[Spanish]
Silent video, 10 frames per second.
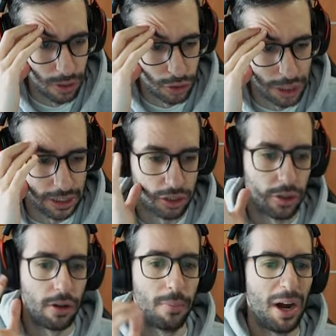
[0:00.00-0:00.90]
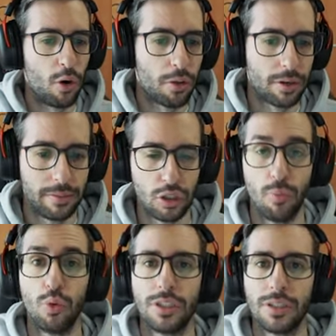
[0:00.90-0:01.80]
Hostia, esto es de lo más que he
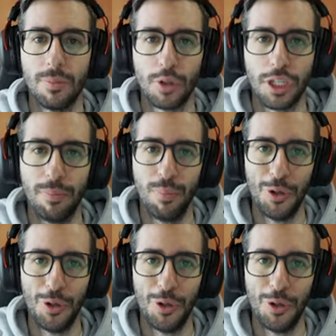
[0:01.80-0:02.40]
muchísimo tiempo.